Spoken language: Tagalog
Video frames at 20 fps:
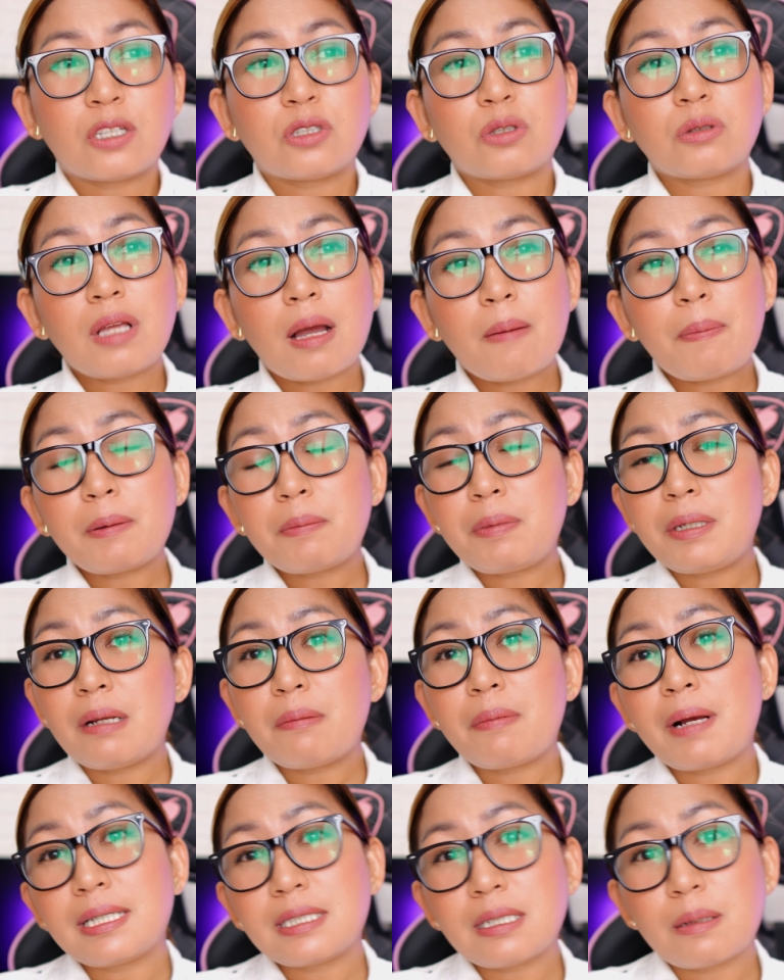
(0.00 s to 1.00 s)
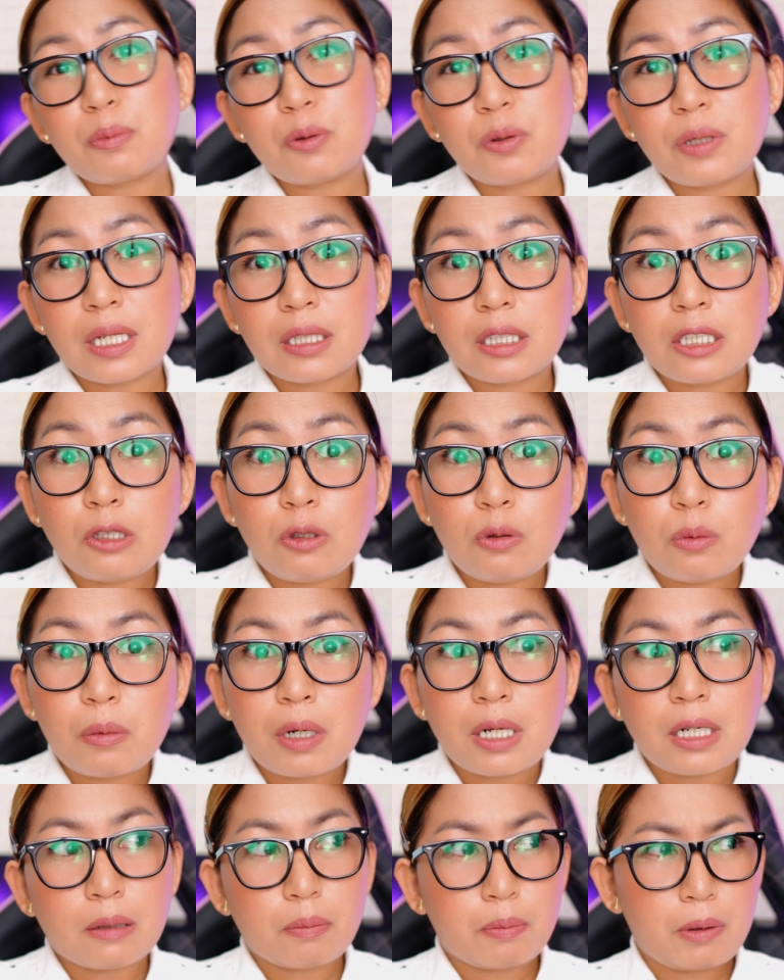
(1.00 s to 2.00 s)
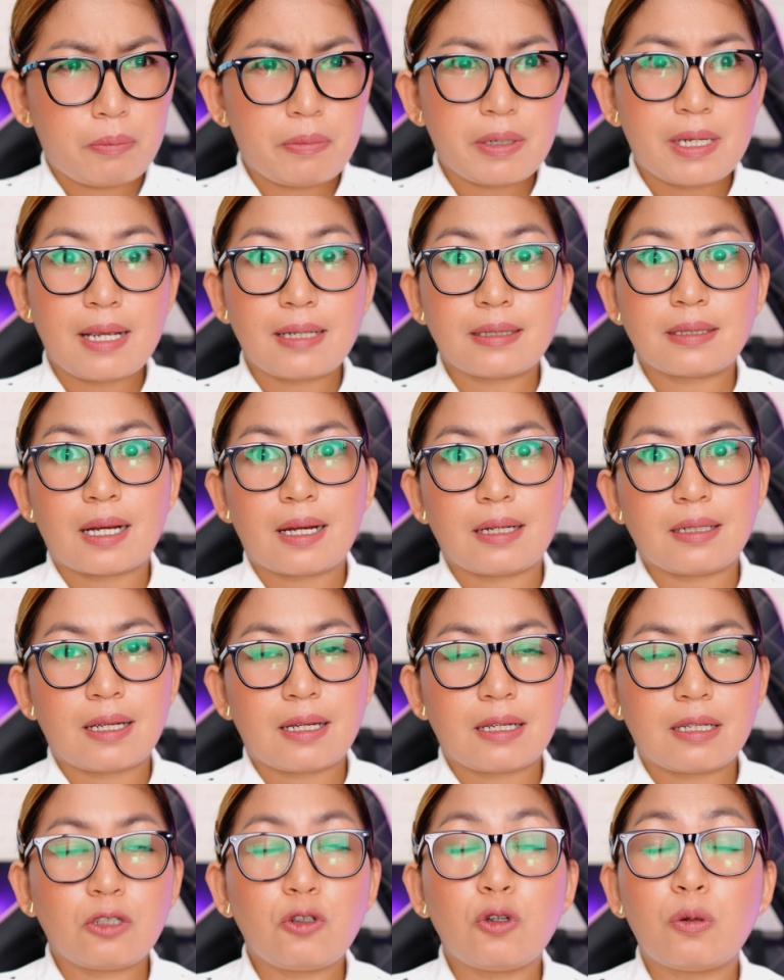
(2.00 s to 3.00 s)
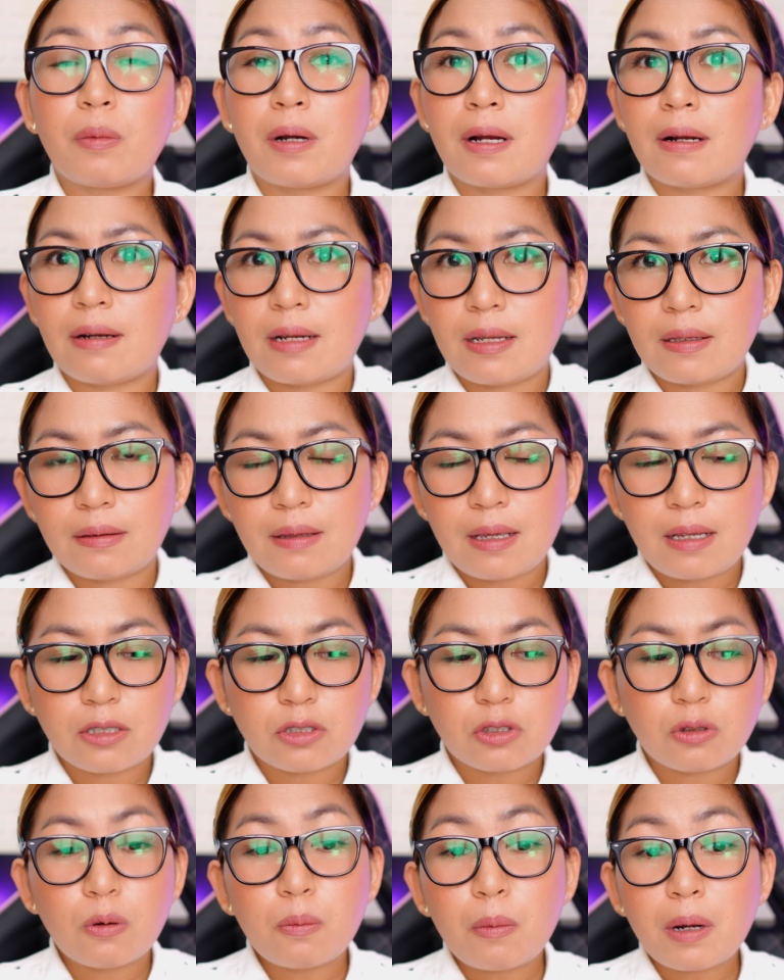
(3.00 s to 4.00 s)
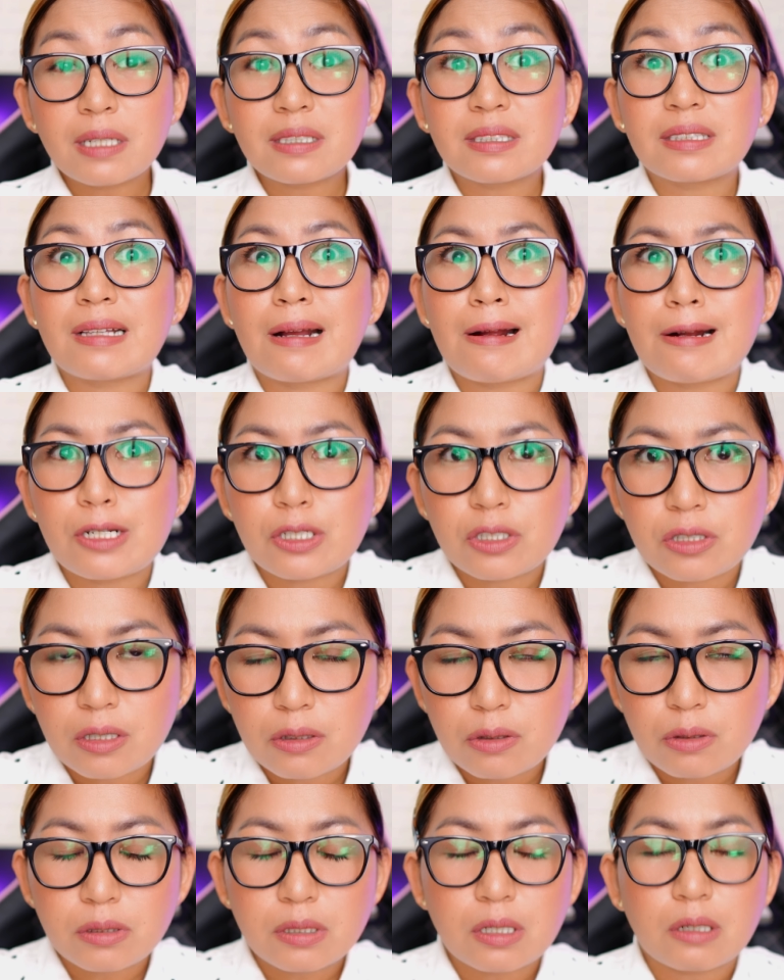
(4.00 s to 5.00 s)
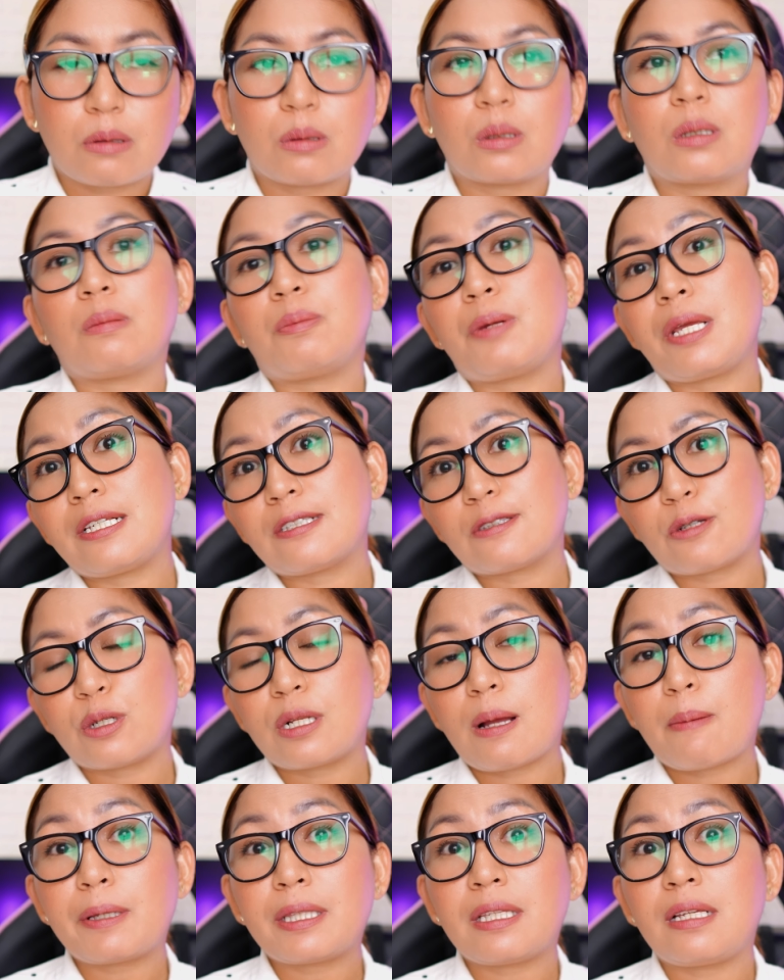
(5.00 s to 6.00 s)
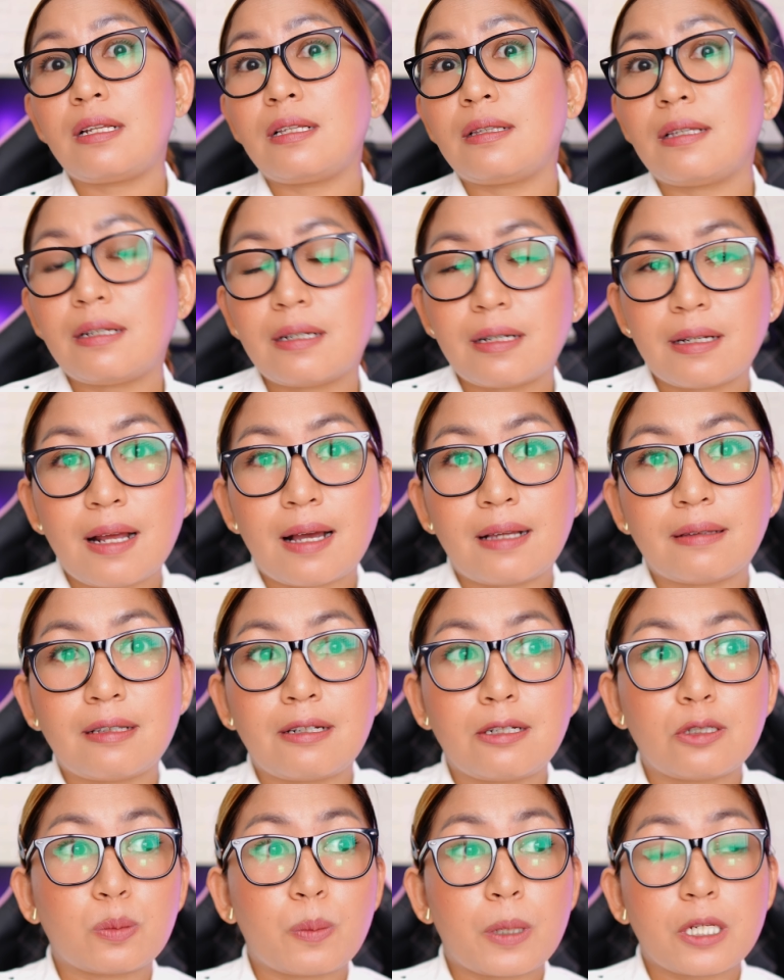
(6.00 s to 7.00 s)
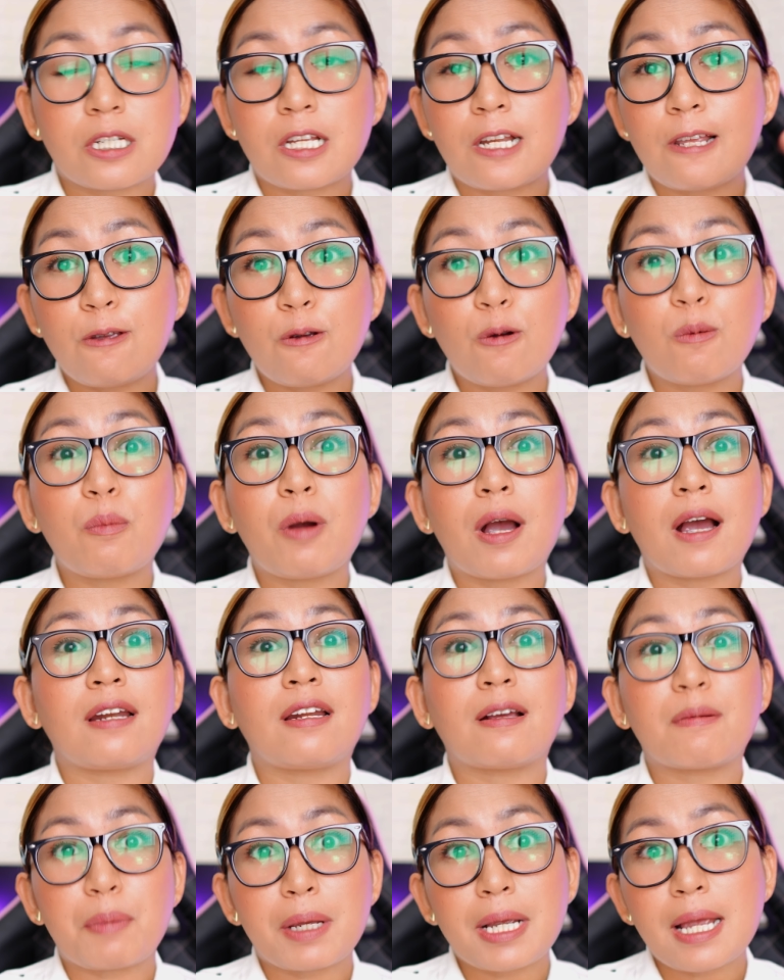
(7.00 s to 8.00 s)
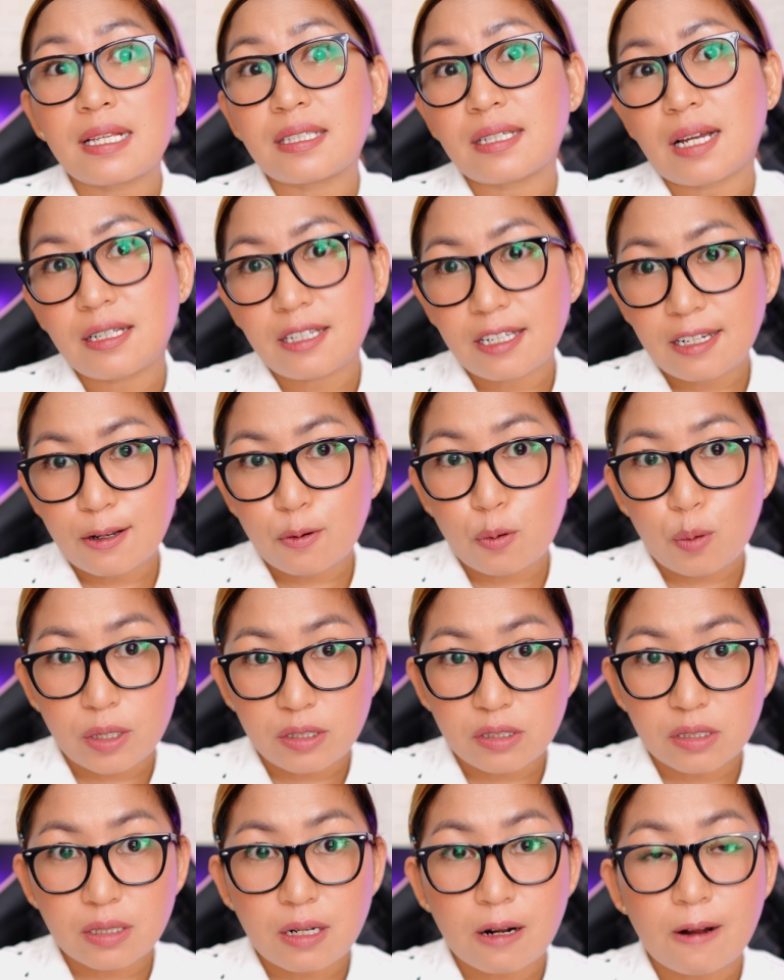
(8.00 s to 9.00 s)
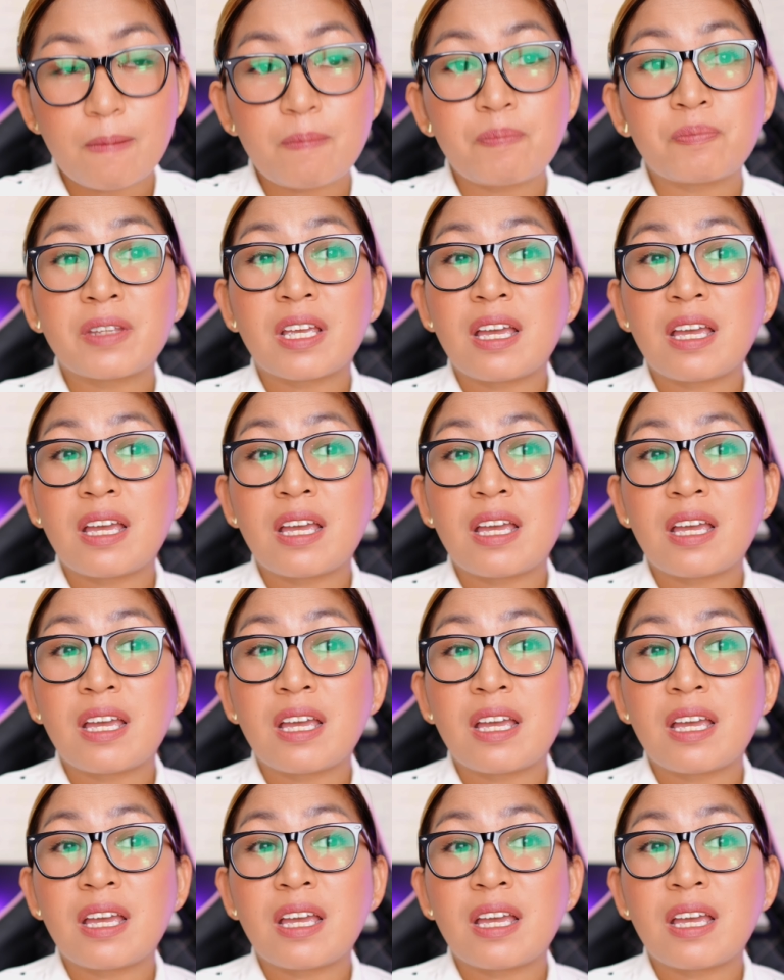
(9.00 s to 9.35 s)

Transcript: So dapat pinabasa po natin yung mga nagbibigay sa kanya yung mga ratings, yung mga stars niyo doon sa Google Play Store, dapat tinitingnan natin, especially yung mga nagbigay sa kanya ng one star.